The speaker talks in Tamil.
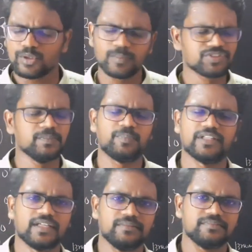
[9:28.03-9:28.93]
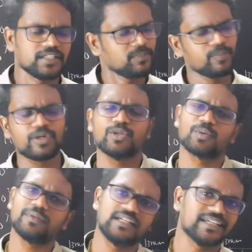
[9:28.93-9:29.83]
ரொம்ப சிம்பிள் தான் நம்ம புக்கில்
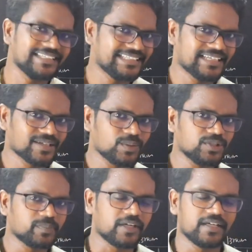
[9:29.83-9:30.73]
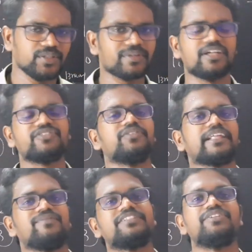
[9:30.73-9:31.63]
ரொம்ப அழகாக டீட்டெயிலாக கொடுத்துருப்பாங்க யூ கேன் ஆல்சோ
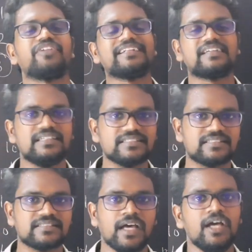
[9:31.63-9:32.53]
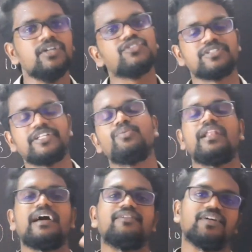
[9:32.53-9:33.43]
ட்ரை வித் டிஃப்ரெண்ட் கலர்ஸ் ஸோ தட் யூ
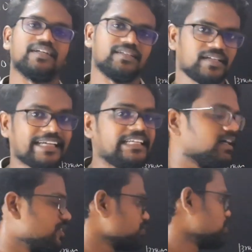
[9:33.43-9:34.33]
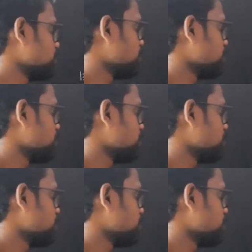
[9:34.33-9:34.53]
வில் ஹாவ் அ ஐடியா ஸோ